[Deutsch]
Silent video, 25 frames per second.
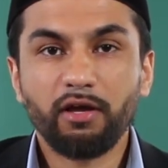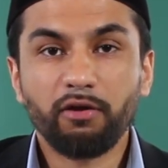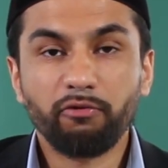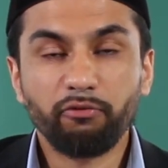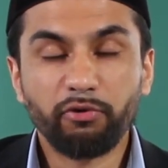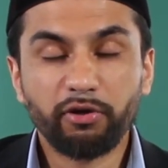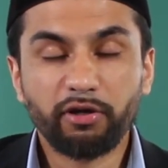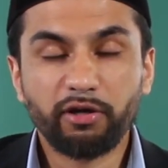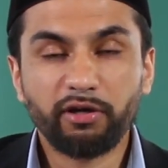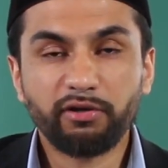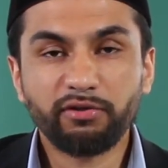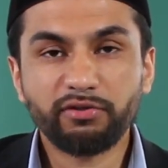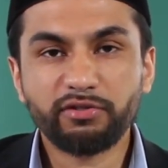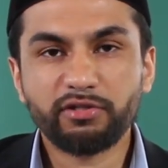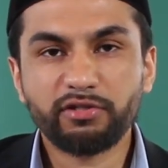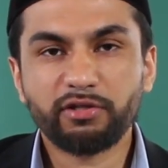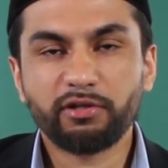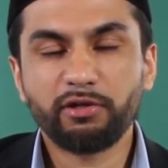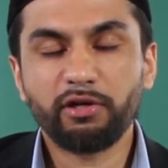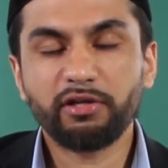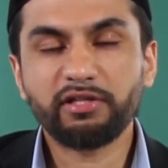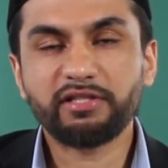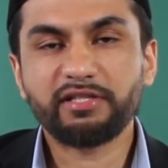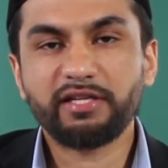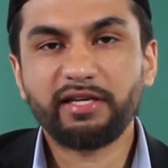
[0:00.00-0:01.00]
wir können uns
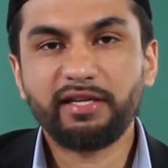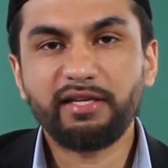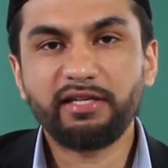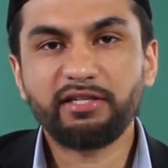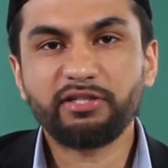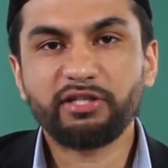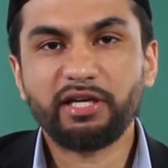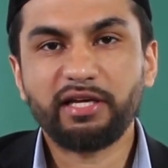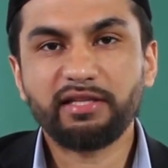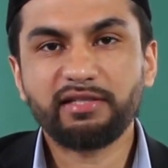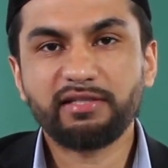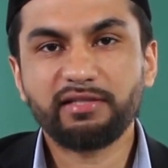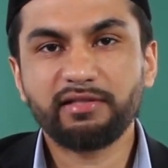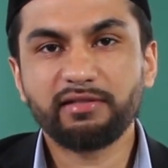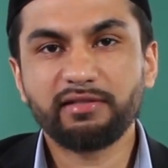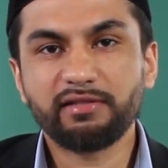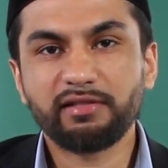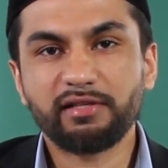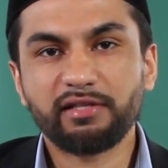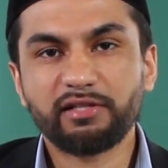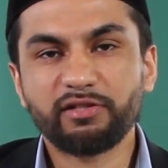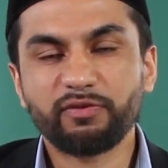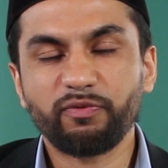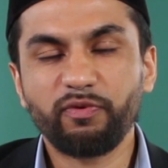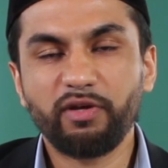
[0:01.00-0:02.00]
glückselig schätzen,
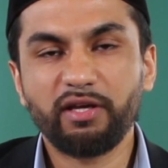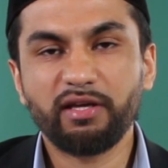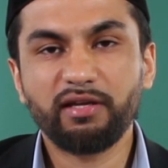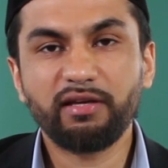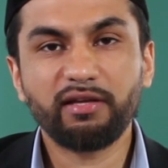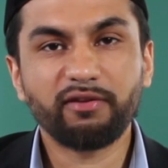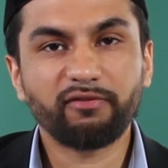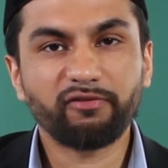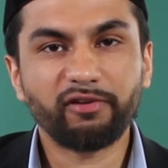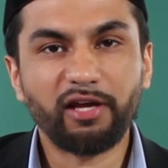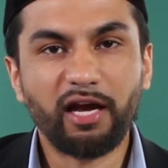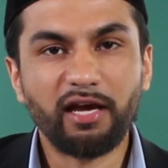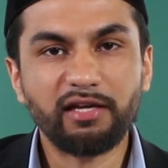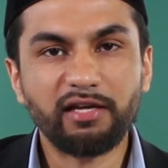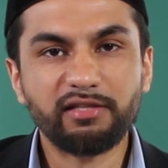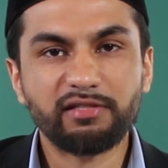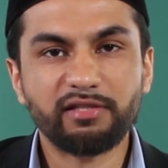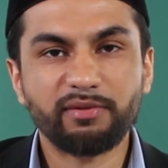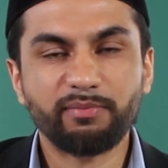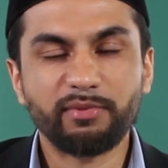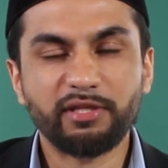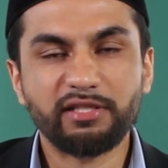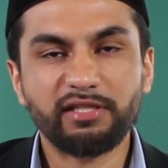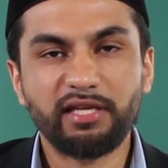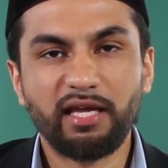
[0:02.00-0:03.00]
dass wir den verheißenen
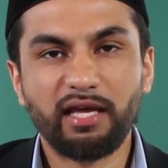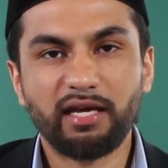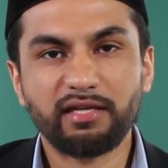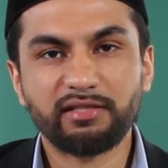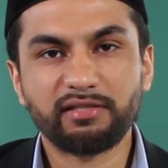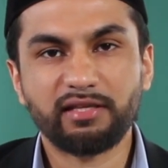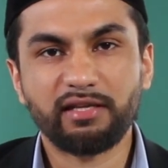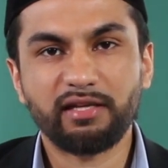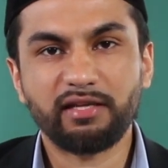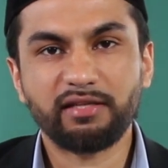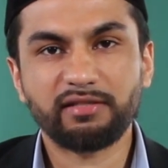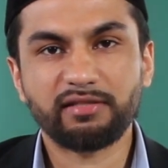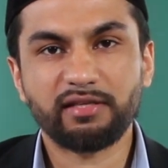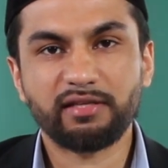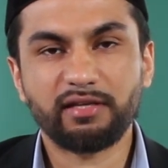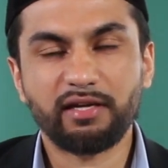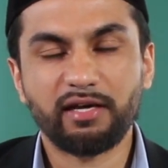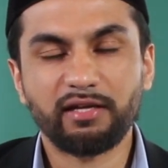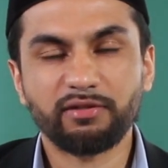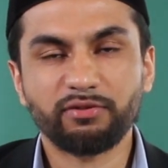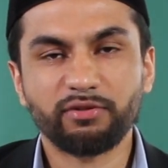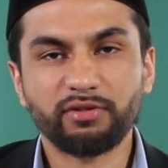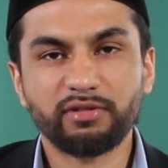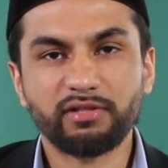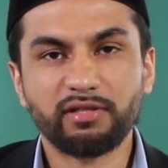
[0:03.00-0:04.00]
Messias
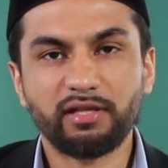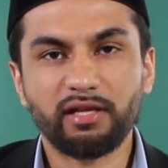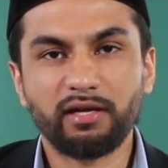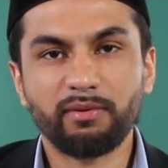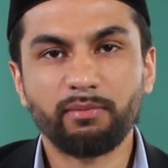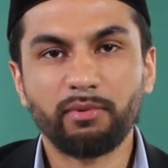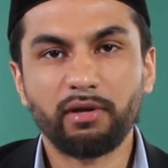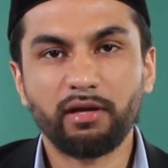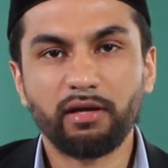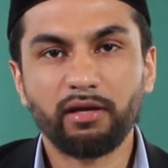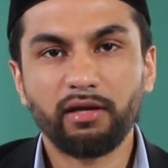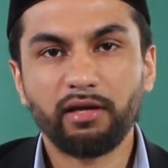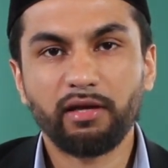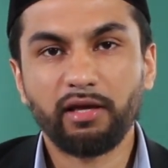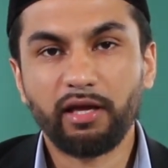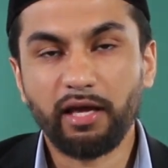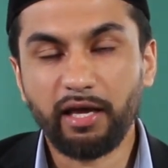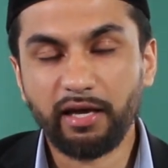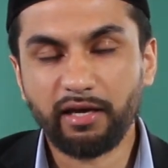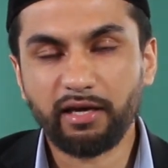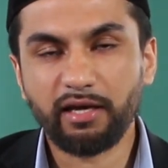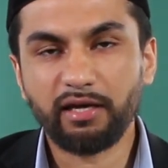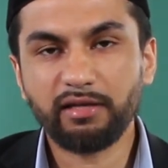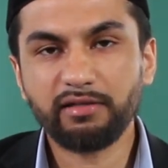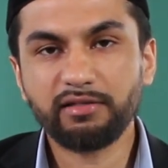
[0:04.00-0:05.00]
wassalam,
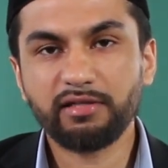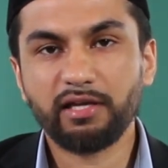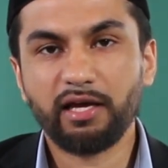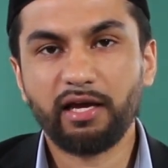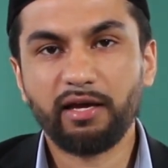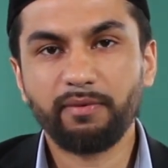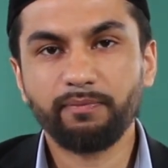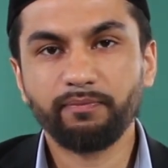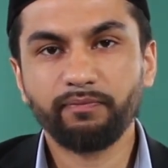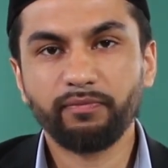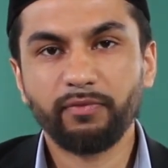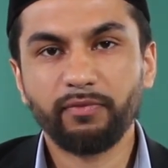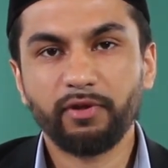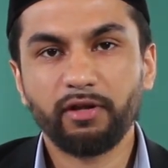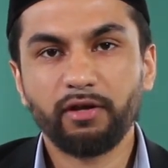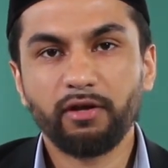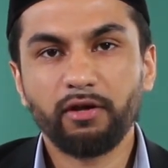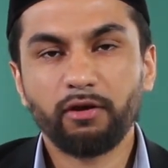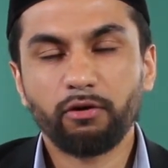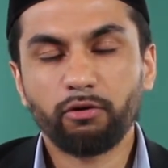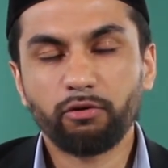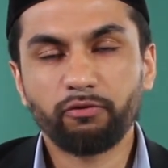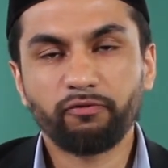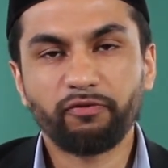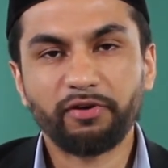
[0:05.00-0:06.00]
erkannt haben
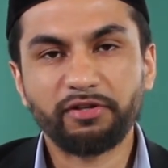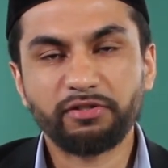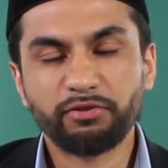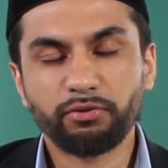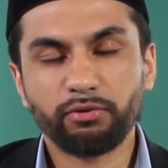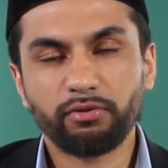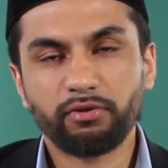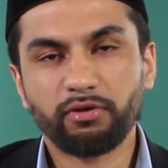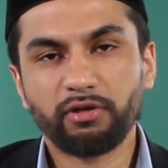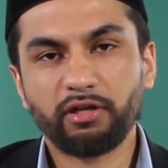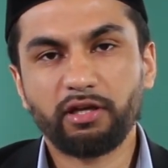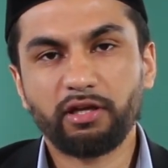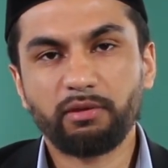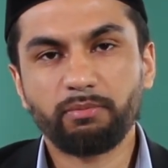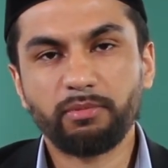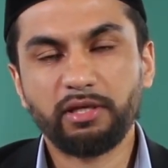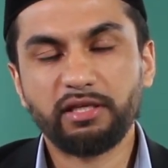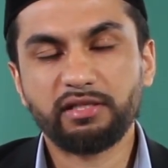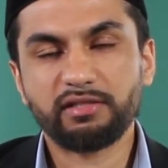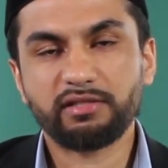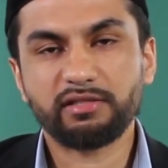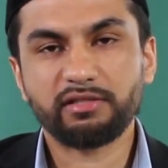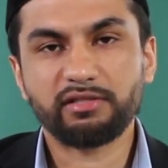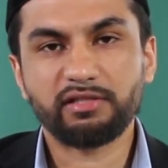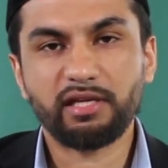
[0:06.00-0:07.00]
und versuchen,
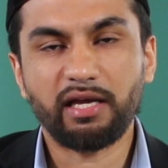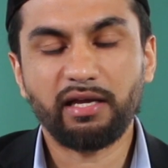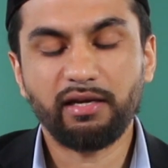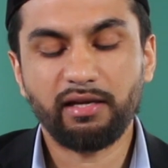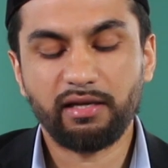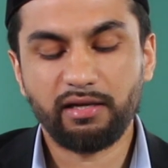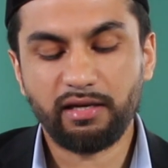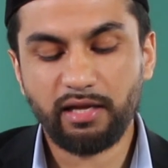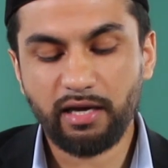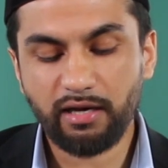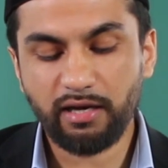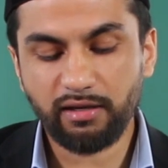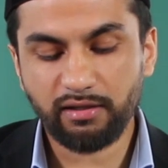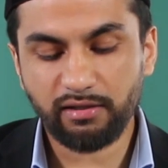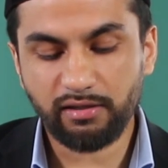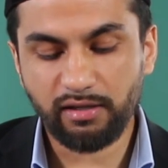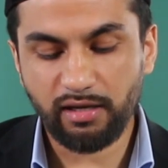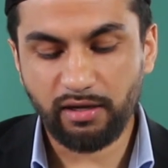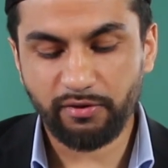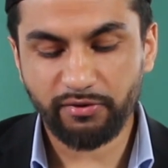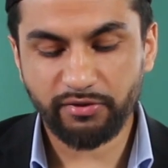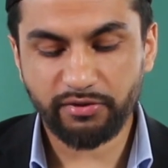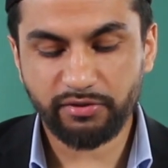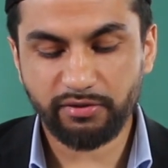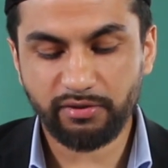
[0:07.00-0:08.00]
gemäß seiner Lehre
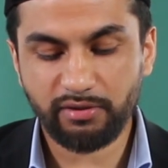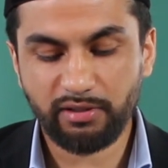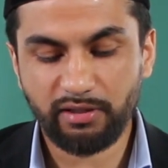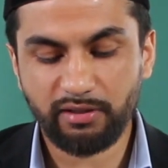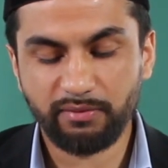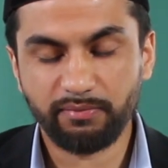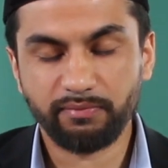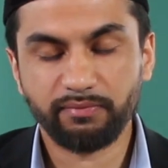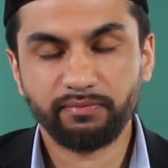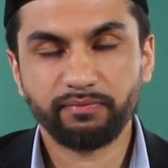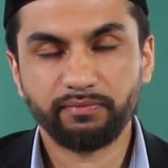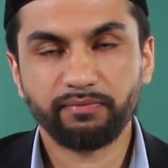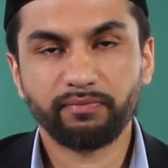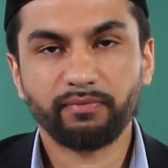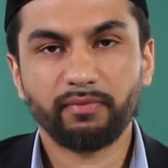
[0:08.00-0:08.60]
auch zu leben.